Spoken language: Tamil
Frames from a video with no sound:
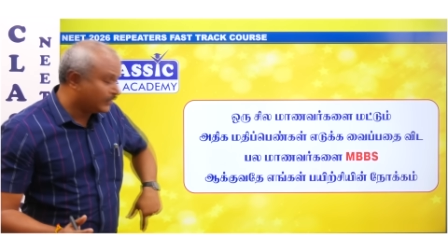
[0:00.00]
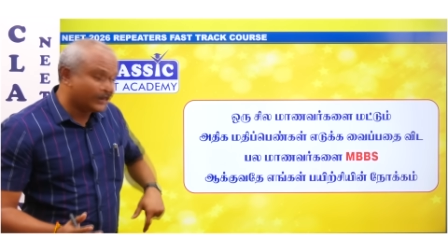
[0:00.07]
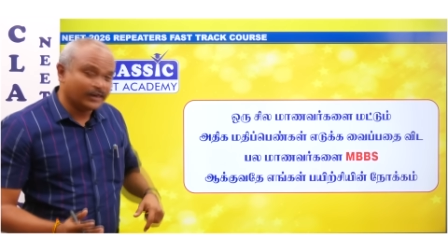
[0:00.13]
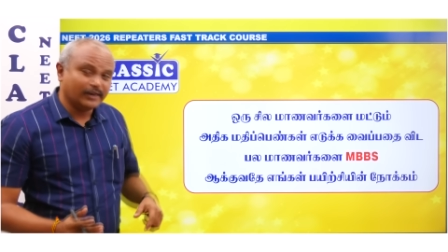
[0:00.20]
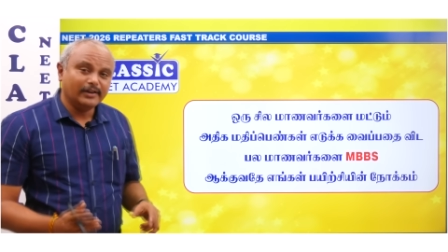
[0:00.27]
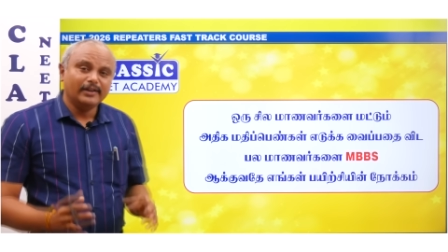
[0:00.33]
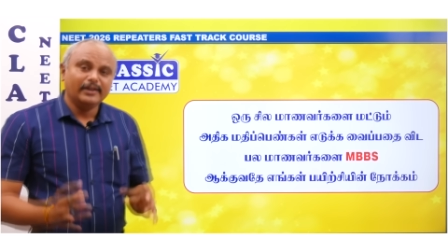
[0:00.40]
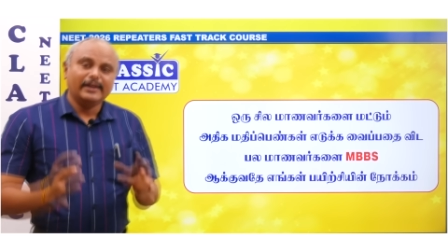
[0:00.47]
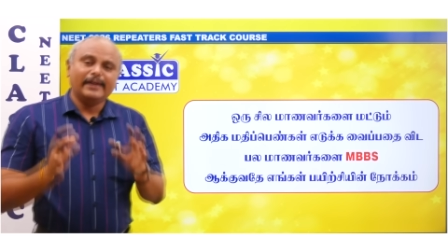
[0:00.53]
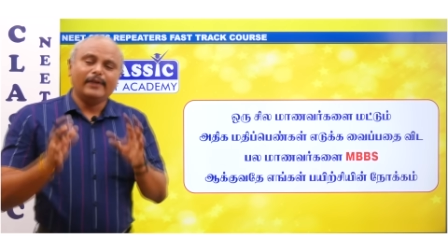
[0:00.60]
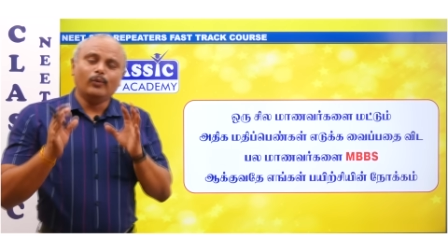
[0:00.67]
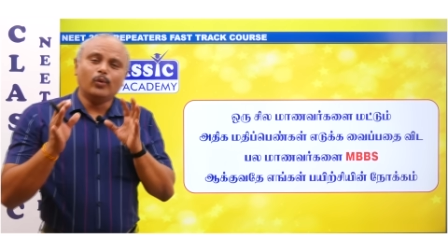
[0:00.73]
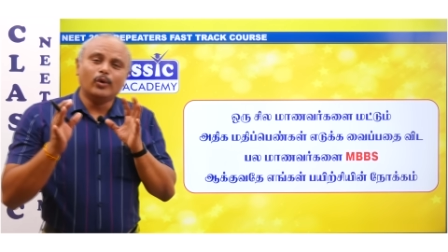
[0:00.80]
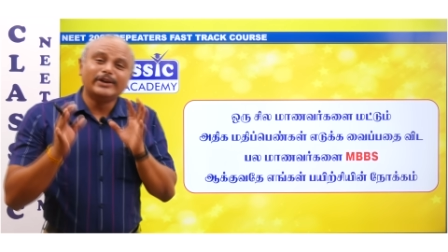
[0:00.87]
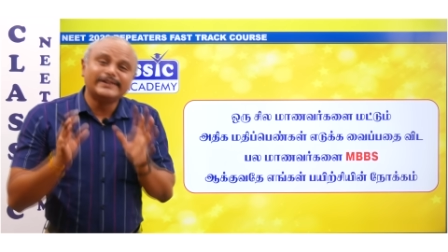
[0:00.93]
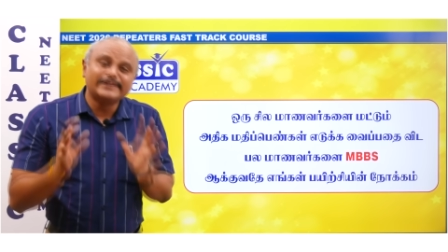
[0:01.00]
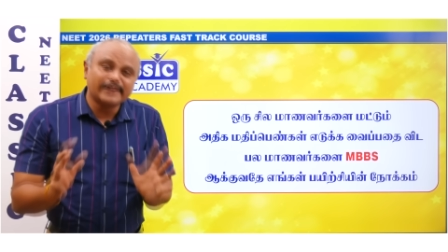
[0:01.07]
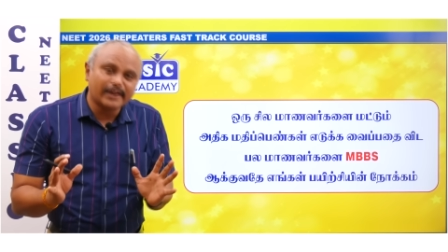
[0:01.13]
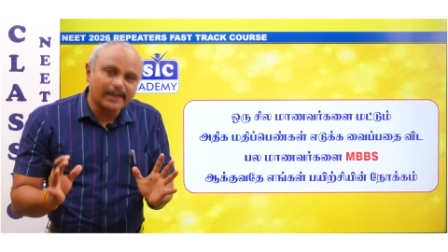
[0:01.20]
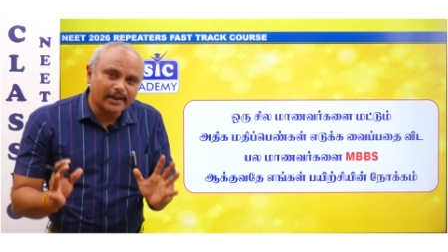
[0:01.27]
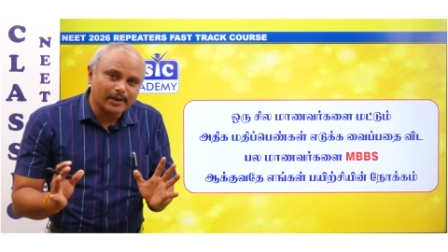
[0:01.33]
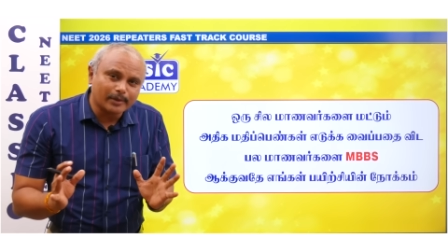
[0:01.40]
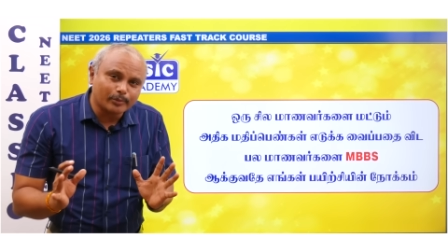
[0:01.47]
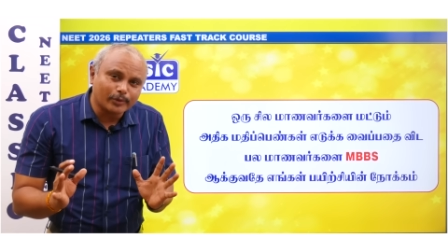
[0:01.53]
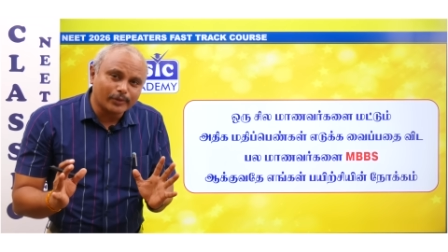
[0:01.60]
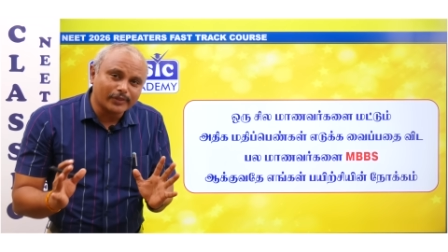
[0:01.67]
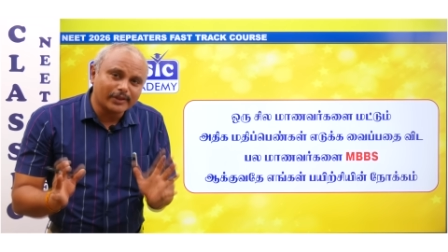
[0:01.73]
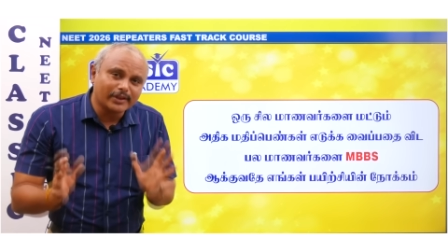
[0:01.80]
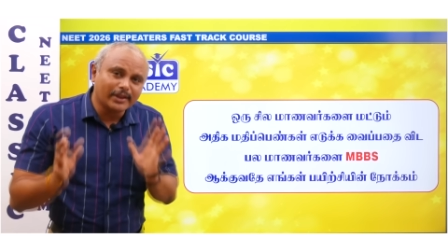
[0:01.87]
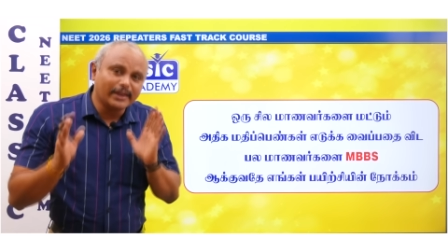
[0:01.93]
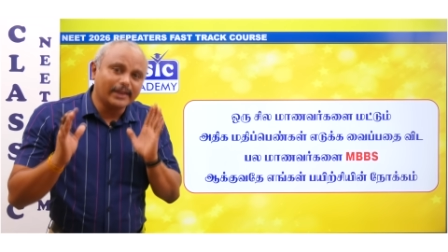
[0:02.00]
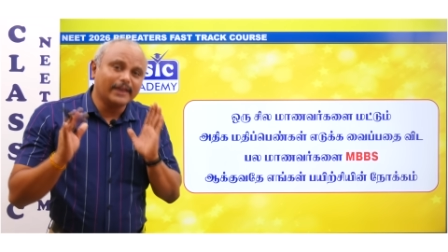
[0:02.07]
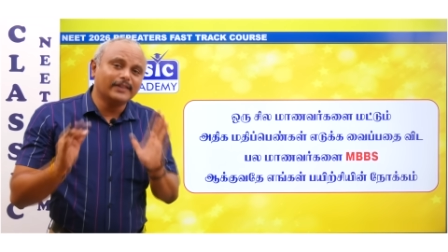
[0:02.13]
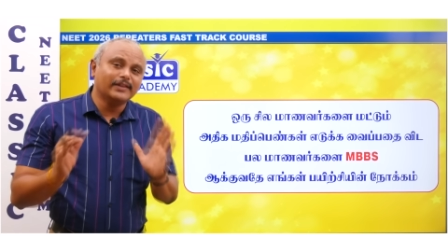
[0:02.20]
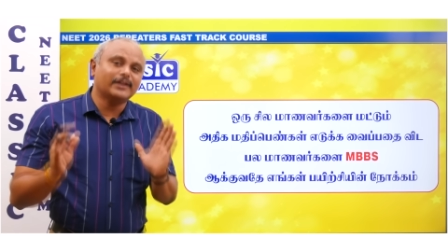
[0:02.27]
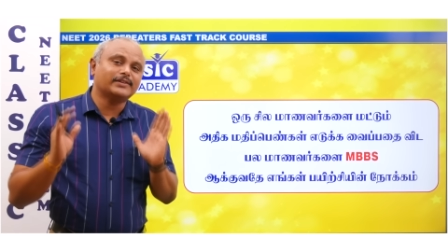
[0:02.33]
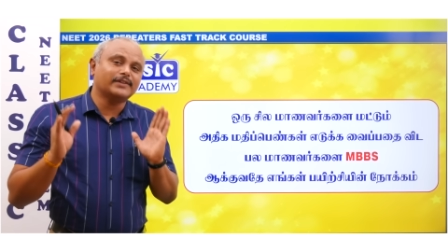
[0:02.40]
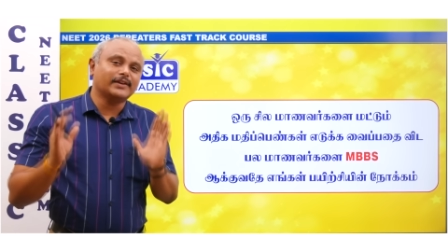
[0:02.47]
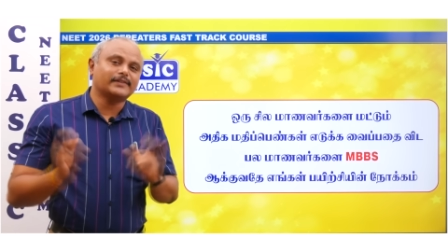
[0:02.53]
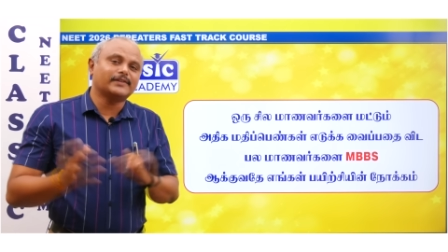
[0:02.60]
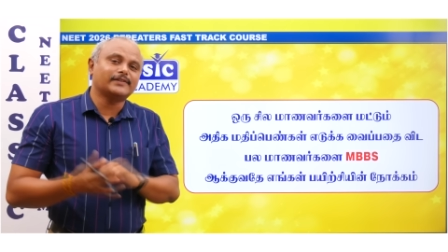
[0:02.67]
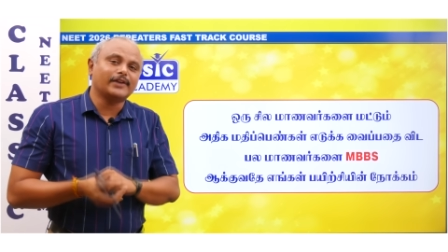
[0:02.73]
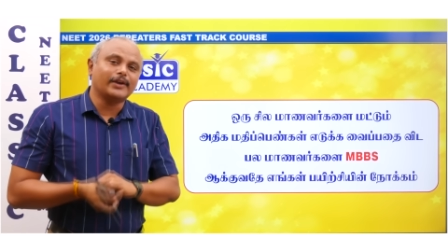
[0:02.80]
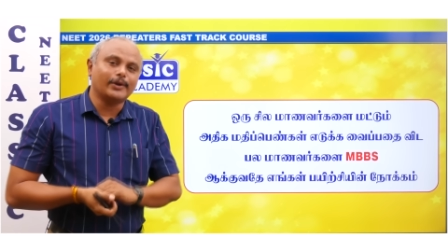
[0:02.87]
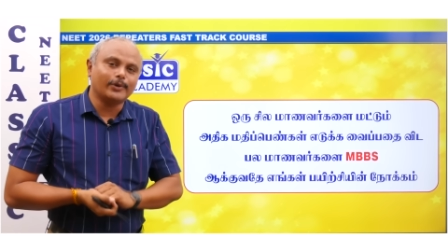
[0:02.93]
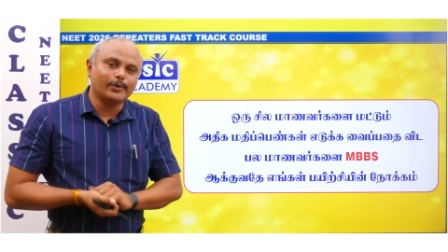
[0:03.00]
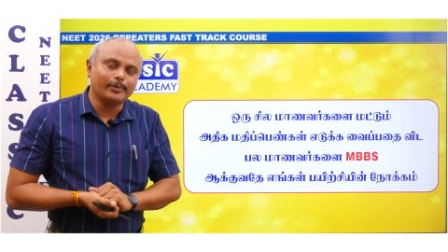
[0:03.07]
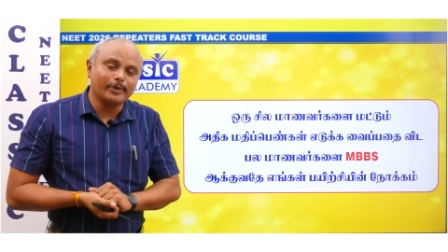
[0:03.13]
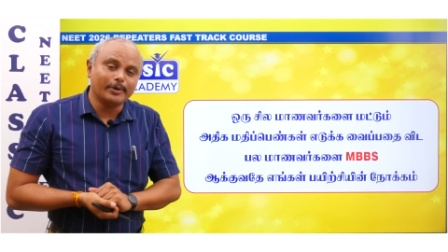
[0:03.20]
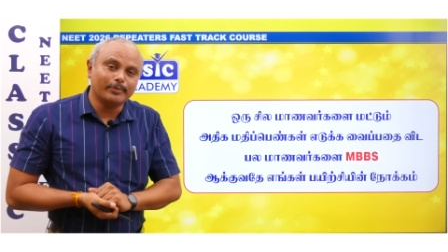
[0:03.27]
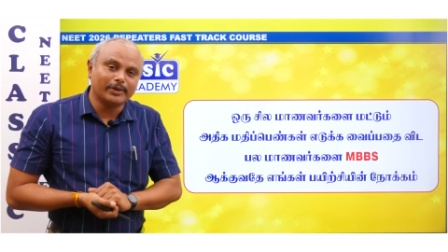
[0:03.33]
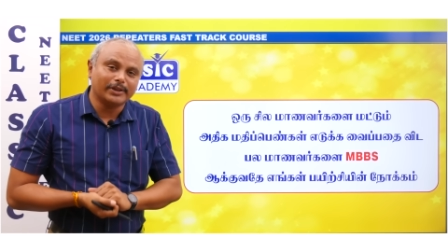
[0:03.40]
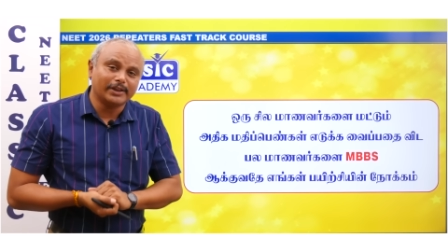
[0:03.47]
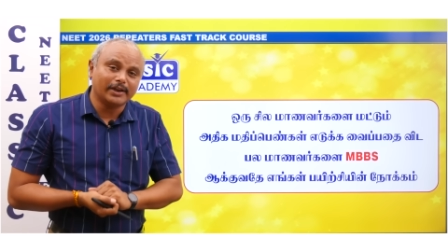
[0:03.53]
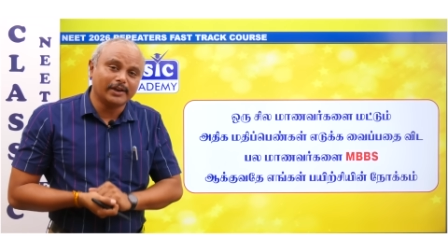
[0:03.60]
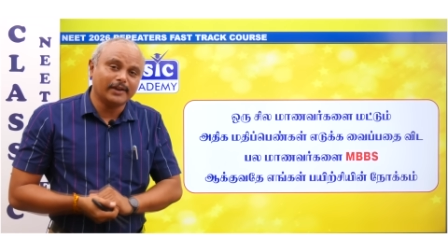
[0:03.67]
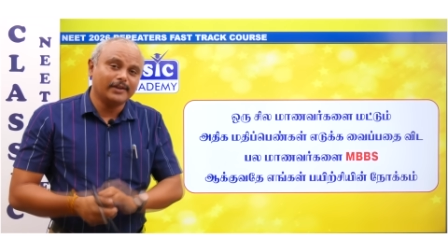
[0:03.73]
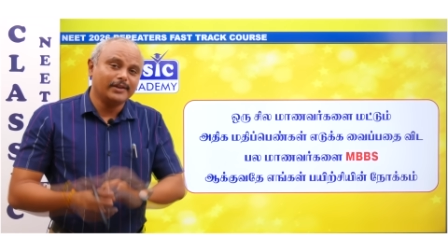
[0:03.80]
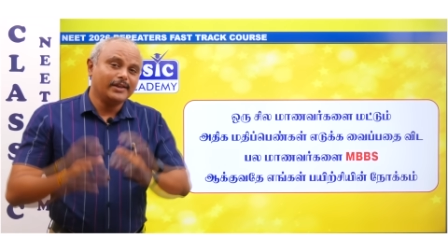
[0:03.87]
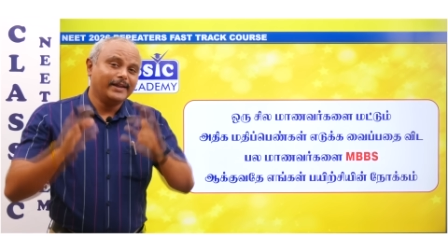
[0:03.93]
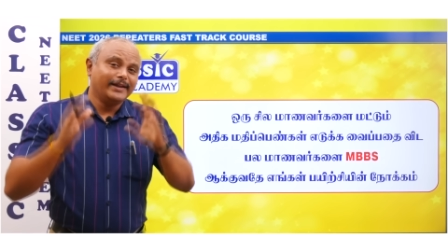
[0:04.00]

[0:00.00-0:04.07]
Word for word: தென் ஒன்ஸ் எகெயின் நம்ம வந்து எதில் சக்ஸஸ் ஆகிருக்கும் அப்படின்னு பார்த்தீங்கன்னா